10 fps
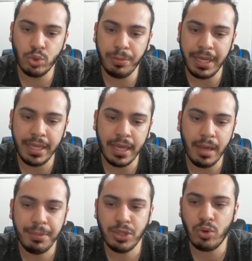
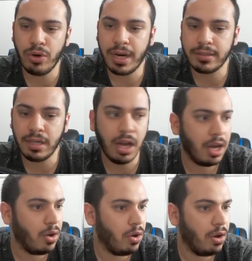Rumenige bir korner
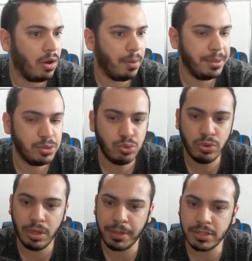daha. Aa PES
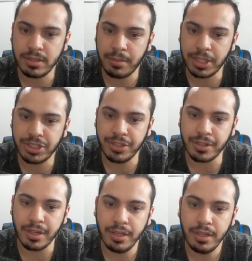Türkiye baskıya
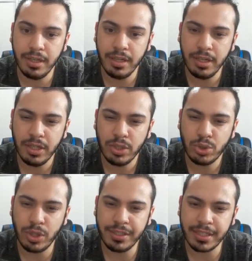başladı.
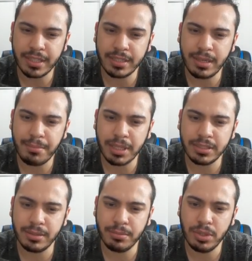Şöyle tekrardan
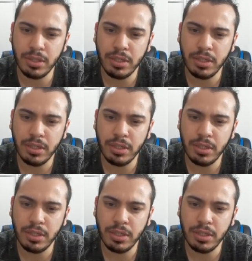baktım.